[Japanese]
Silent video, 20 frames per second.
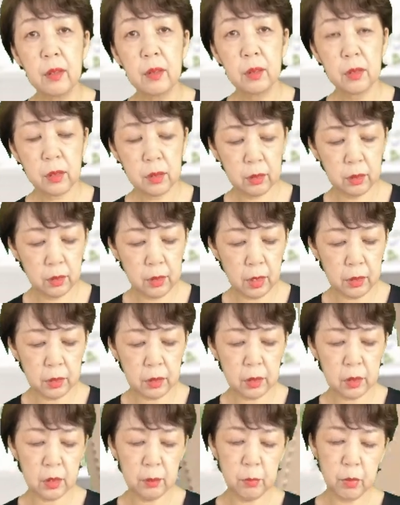
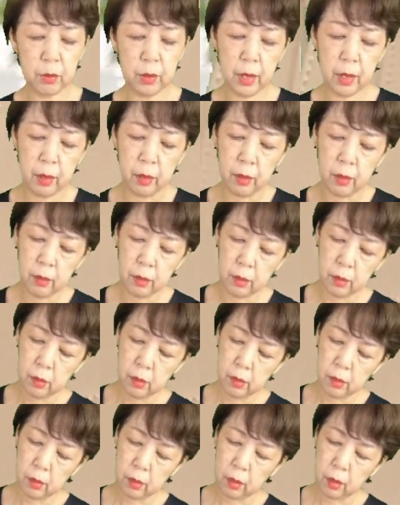ステッチもね、
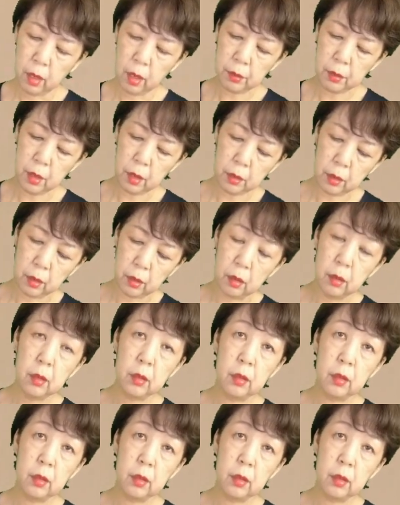かなり